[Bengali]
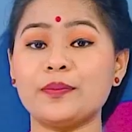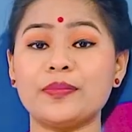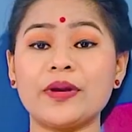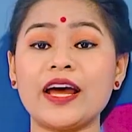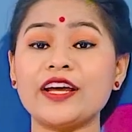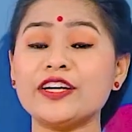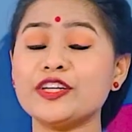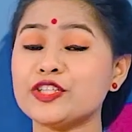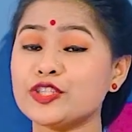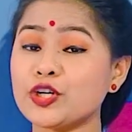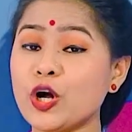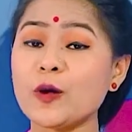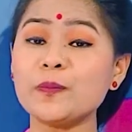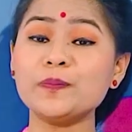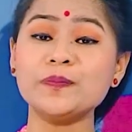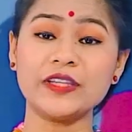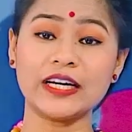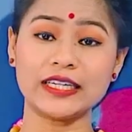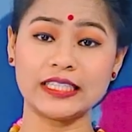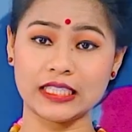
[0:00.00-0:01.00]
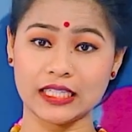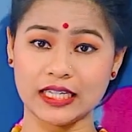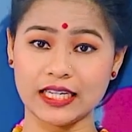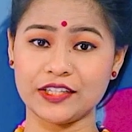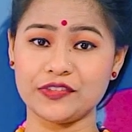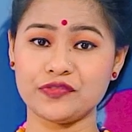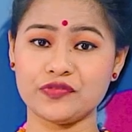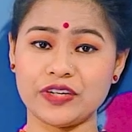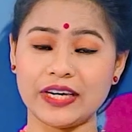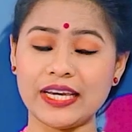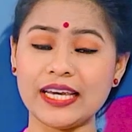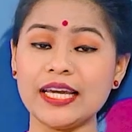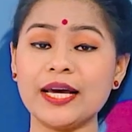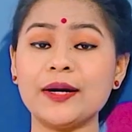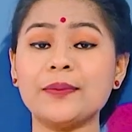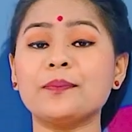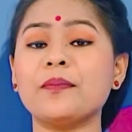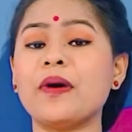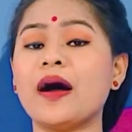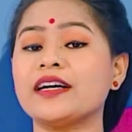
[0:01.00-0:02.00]
প্রায় সব নারীর ক্ষেত্রেই
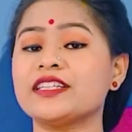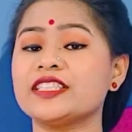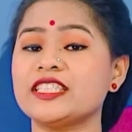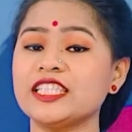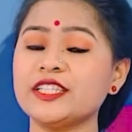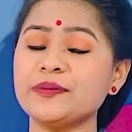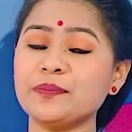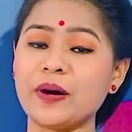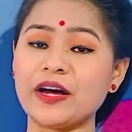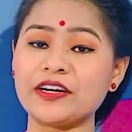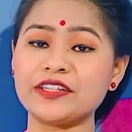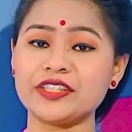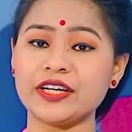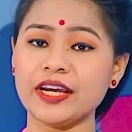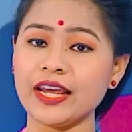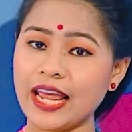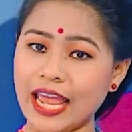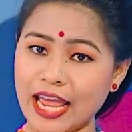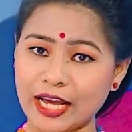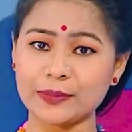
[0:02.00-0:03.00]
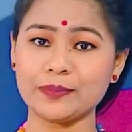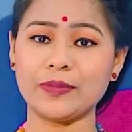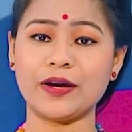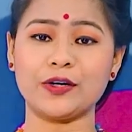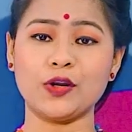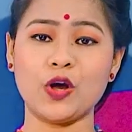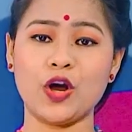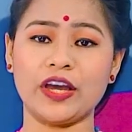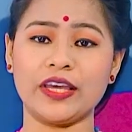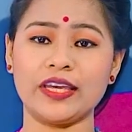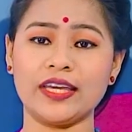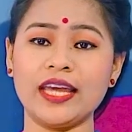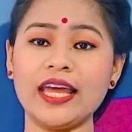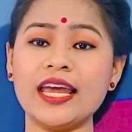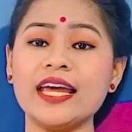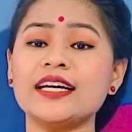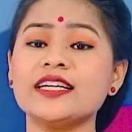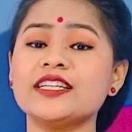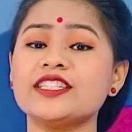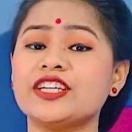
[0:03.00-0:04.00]
মাসিক মাসে একবার হয়
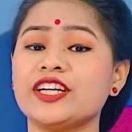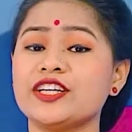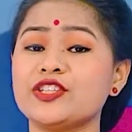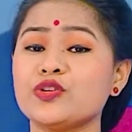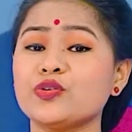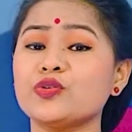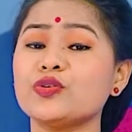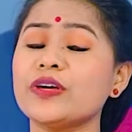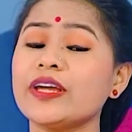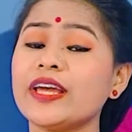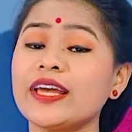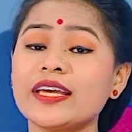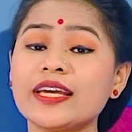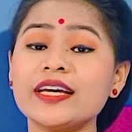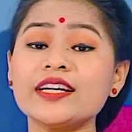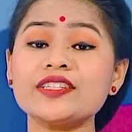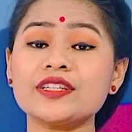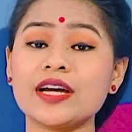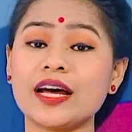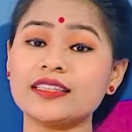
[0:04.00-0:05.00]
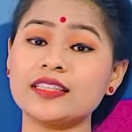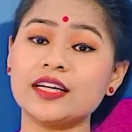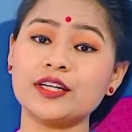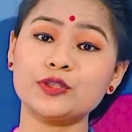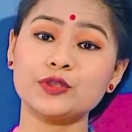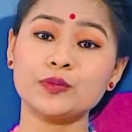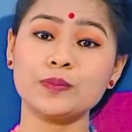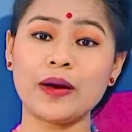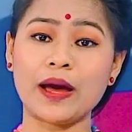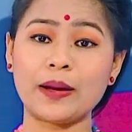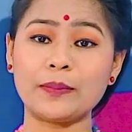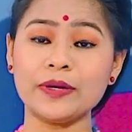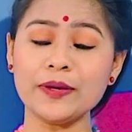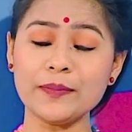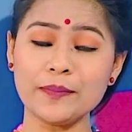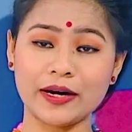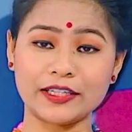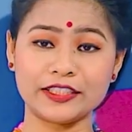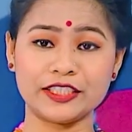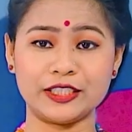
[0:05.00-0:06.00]
সেজন্যই একে সাধারণভাবে
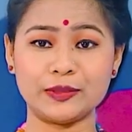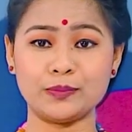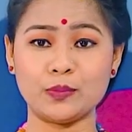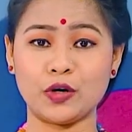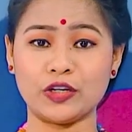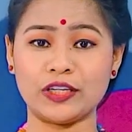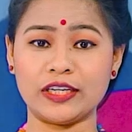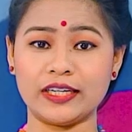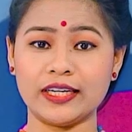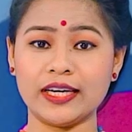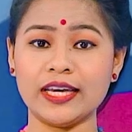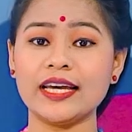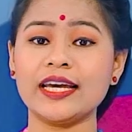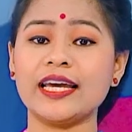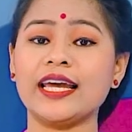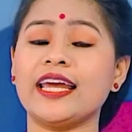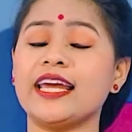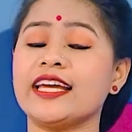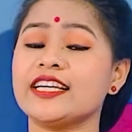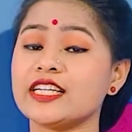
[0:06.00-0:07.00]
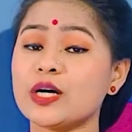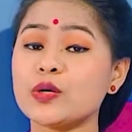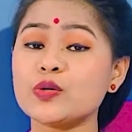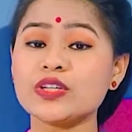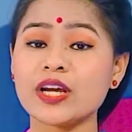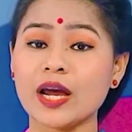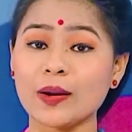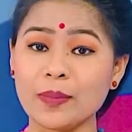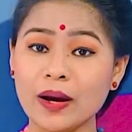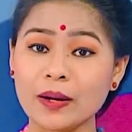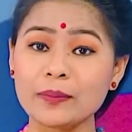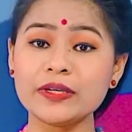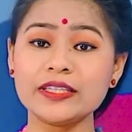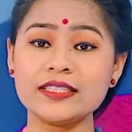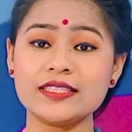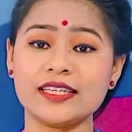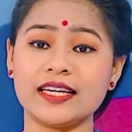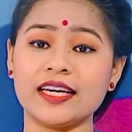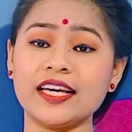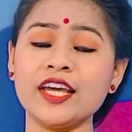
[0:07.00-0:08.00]
মাসিক বলে এটাও
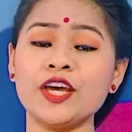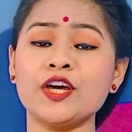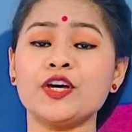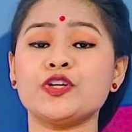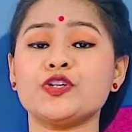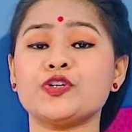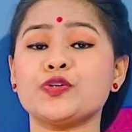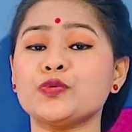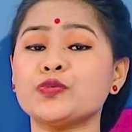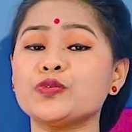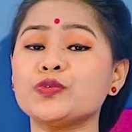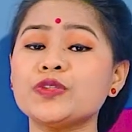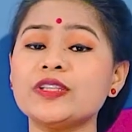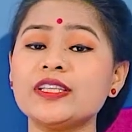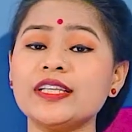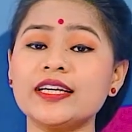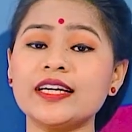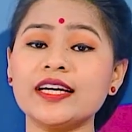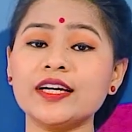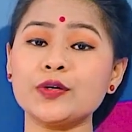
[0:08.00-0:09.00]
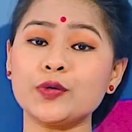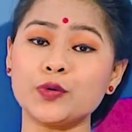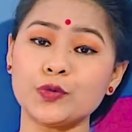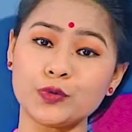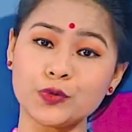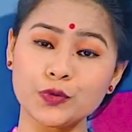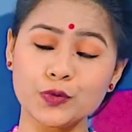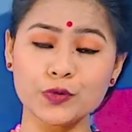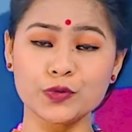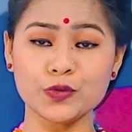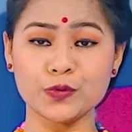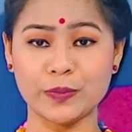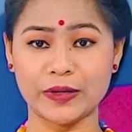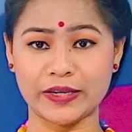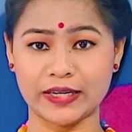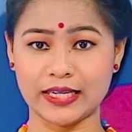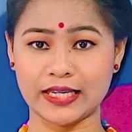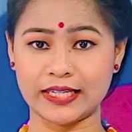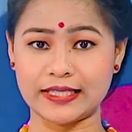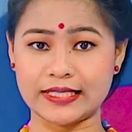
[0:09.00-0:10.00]
স্বাভাবিক যে শুরুর দিকে কোনো কোনো
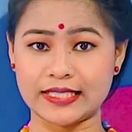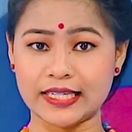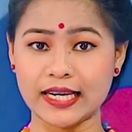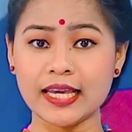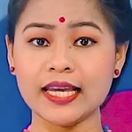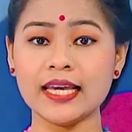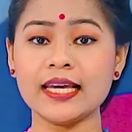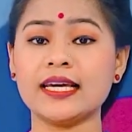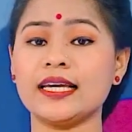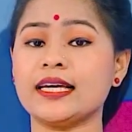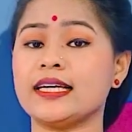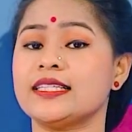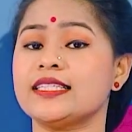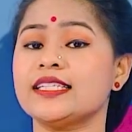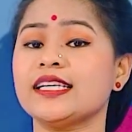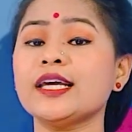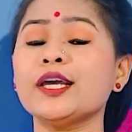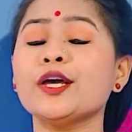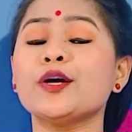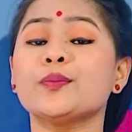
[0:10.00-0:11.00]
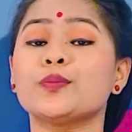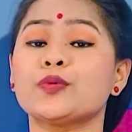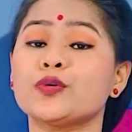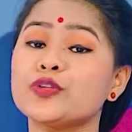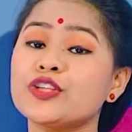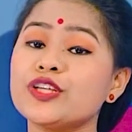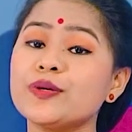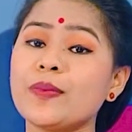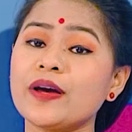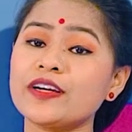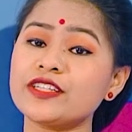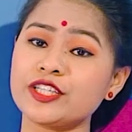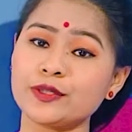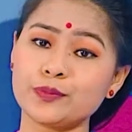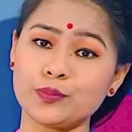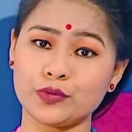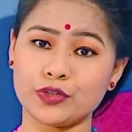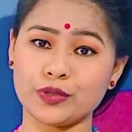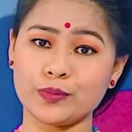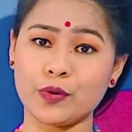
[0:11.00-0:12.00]
মেয়ের ক্ষেত্রে এটি প্রতি
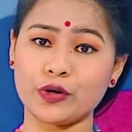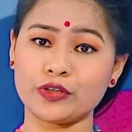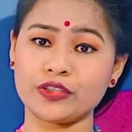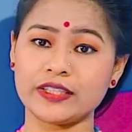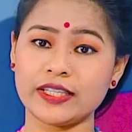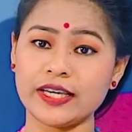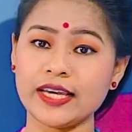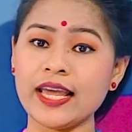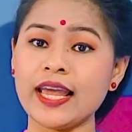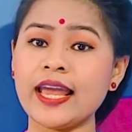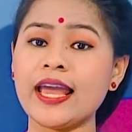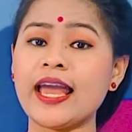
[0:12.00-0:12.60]
মাসের পরিবর্তে